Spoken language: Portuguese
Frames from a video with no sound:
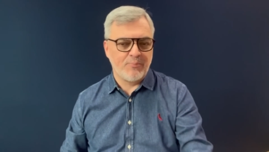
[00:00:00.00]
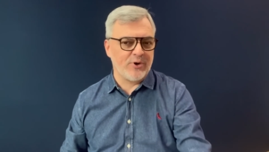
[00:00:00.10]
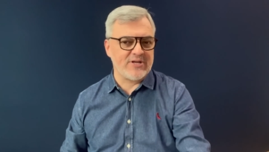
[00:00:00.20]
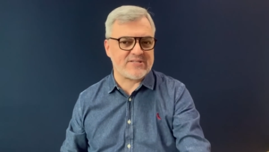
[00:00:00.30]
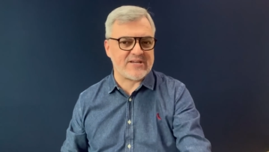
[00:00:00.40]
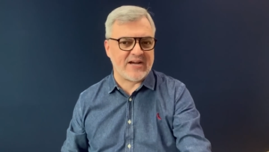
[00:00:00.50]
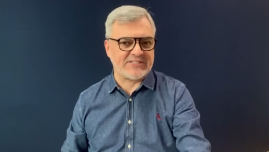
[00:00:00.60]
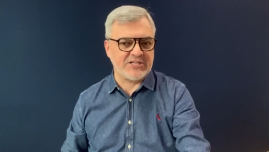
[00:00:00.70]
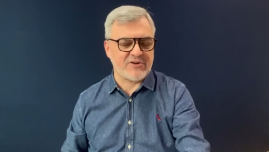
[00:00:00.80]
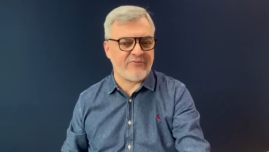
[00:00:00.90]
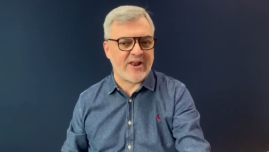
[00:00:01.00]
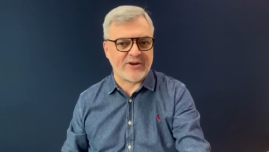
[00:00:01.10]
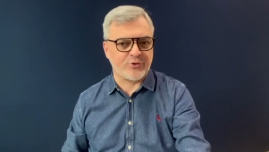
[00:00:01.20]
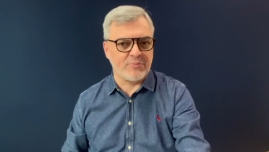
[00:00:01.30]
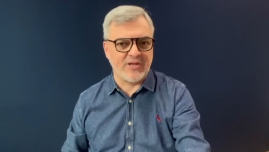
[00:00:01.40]
Pois a gente vai
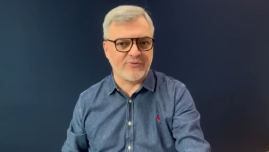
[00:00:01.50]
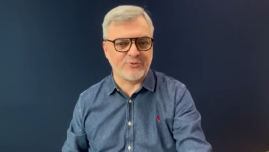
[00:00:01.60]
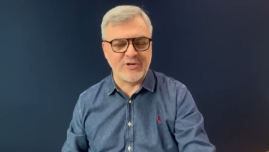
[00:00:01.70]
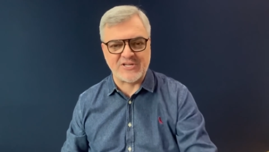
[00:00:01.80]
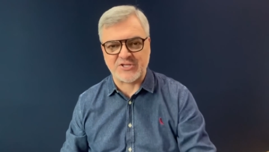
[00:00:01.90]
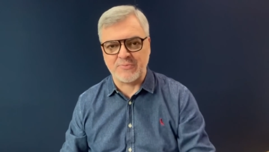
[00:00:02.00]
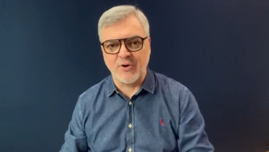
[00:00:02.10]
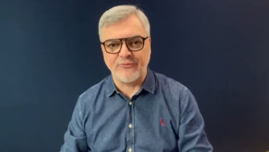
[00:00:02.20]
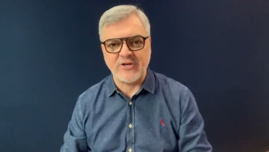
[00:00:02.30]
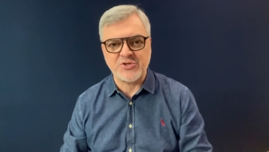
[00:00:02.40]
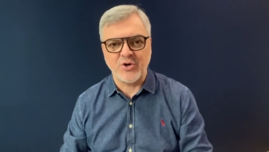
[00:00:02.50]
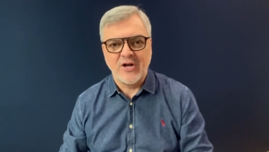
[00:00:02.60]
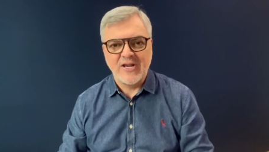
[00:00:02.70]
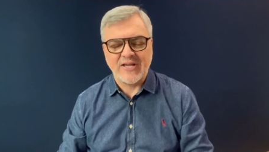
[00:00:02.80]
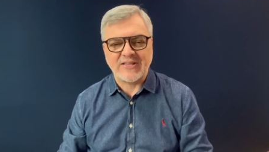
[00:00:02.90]
falar sobre isso neste meu vídeo,
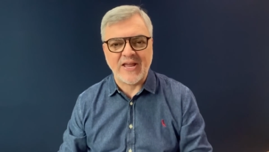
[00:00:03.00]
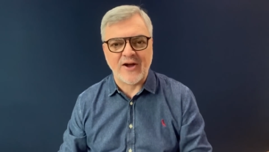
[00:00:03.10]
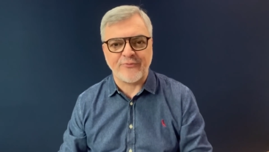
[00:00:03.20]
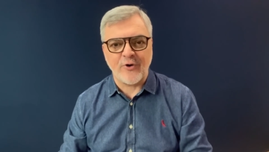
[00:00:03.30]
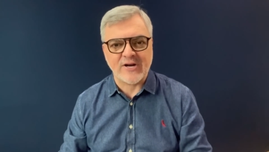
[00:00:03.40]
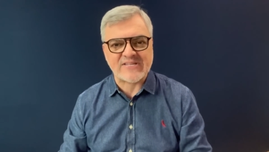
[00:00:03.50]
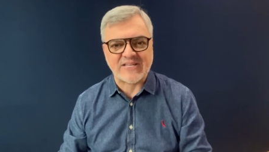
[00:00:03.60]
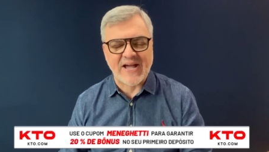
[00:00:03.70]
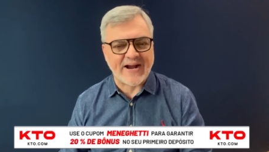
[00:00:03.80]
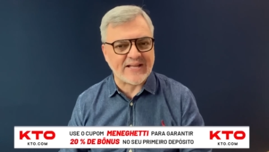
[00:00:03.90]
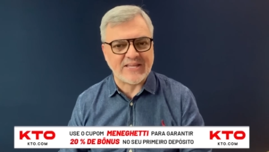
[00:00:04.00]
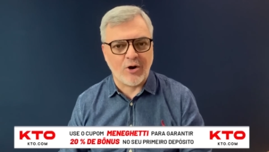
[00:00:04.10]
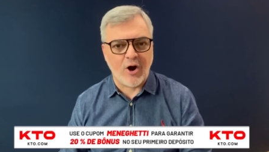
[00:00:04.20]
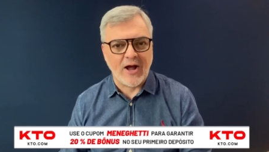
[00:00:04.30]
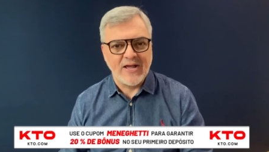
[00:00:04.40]
que tem a força da
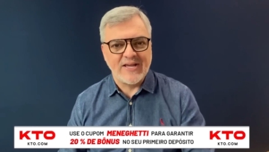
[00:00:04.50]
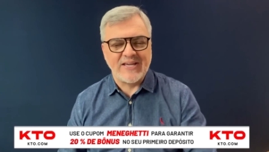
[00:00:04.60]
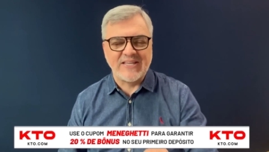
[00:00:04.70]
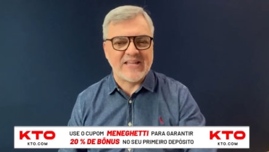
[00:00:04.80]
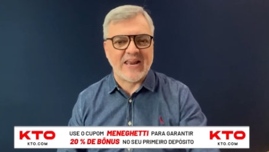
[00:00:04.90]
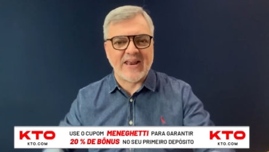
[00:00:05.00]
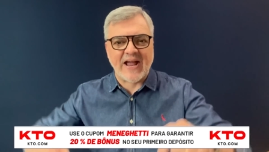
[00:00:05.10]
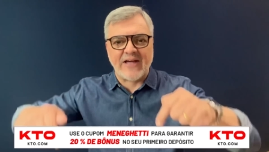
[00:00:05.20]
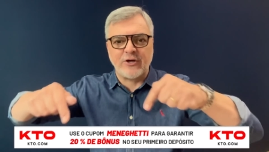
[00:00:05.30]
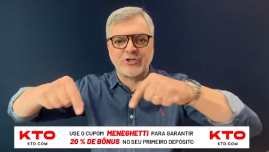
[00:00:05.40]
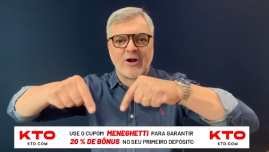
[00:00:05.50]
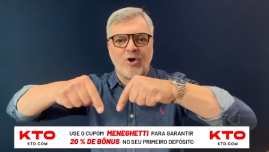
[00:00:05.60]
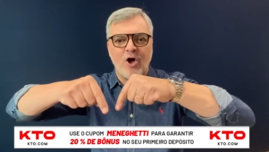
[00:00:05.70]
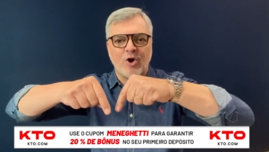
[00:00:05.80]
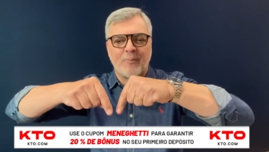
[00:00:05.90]
KTO e na largada eu já
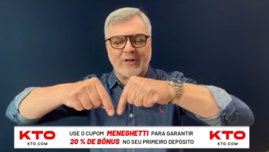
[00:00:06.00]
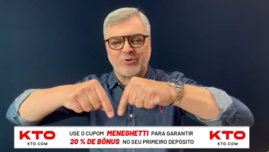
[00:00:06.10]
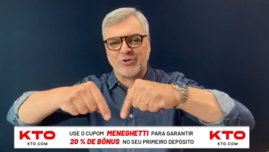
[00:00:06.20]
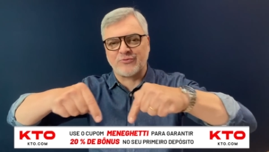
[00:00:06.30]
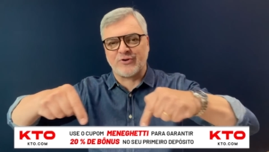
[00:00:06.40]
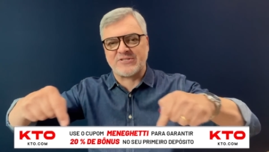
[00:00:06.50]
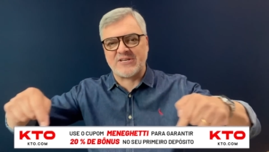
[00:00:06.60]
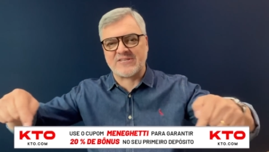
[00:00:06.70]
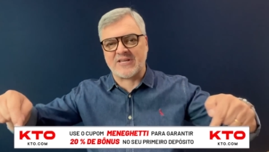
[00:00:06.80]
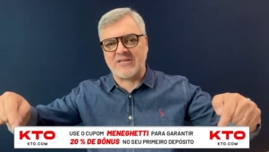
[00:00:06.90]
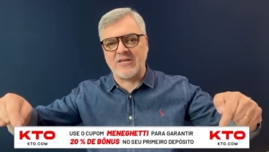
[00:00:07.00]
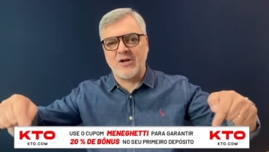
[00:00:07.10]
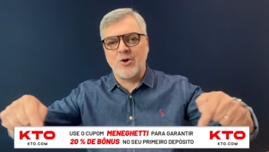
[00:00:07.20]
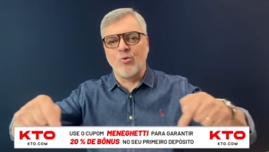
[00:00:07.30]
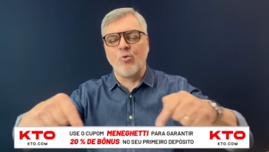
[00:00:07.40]
coloco para todos vocês aqui
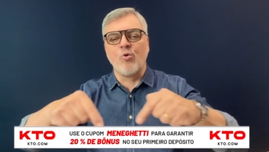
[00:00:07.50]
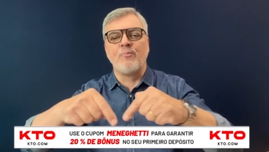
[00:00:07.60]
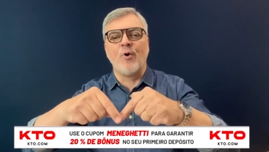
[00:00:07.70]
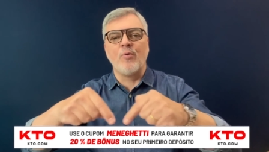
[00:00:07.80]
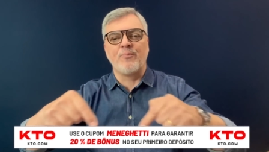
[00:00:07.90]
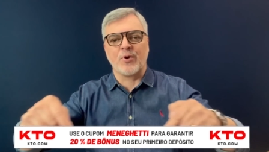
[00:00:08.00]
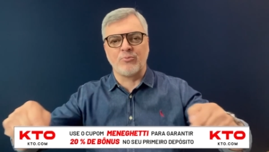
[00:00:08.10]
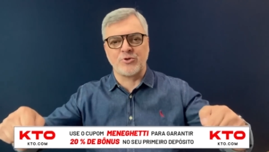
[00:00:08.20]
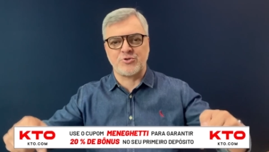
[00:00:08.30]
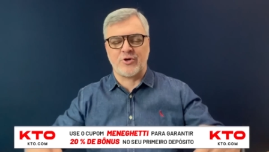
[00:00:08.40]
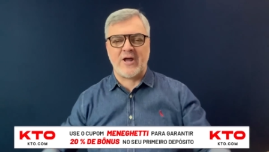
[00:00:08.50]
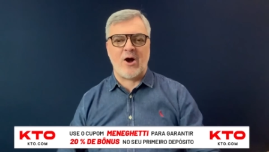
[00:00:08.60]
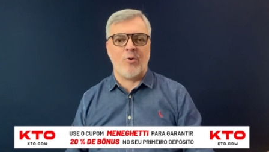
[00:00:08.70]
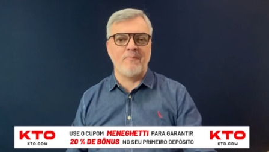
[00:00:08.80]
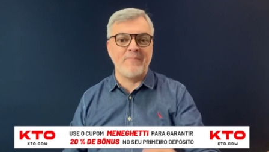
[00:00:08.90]
o cupom
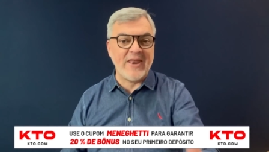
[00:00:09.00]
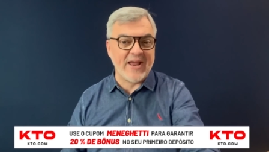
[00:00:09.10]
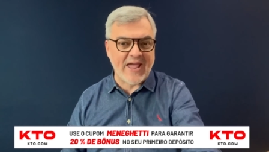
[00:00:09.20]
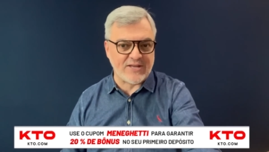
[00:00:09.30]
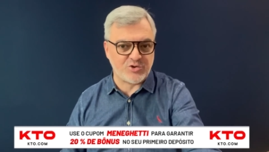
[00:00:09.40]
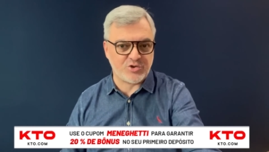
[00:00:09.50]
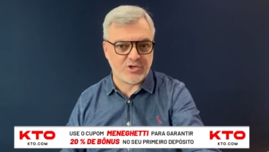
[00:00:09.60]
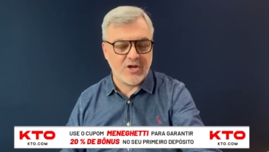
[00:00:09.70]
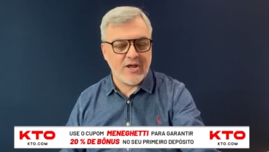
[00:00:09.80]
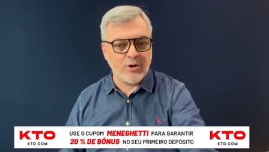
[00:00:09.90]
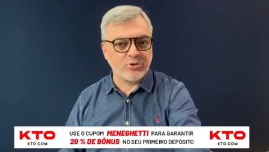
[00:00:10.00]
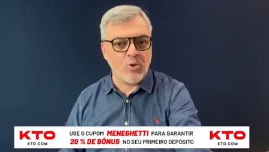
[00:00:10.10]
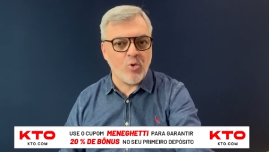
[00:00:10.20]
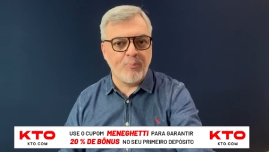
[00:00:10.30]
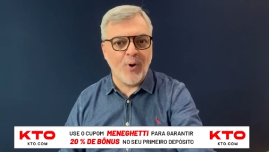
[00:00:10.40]
promocional Meneguete. É o teu
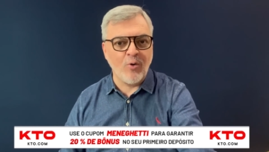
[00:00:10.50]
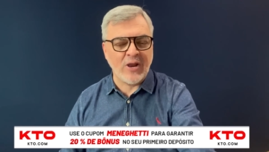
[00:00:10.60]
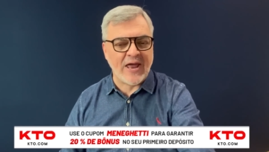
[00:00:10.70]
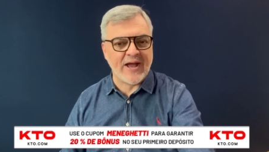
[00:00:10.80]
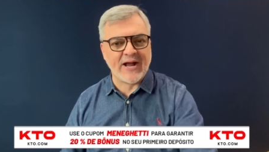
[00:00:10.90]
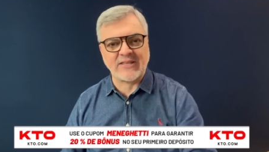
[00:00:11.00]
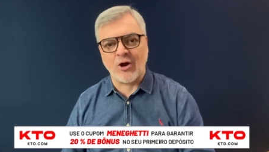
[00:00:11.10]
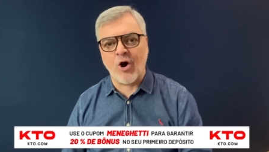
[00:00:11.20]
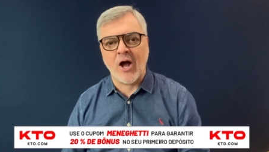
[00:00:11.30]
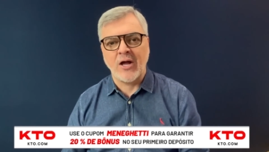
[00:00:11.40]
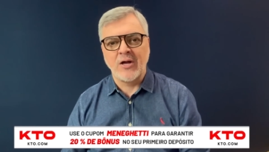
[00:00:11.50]
cupom lá na KTO,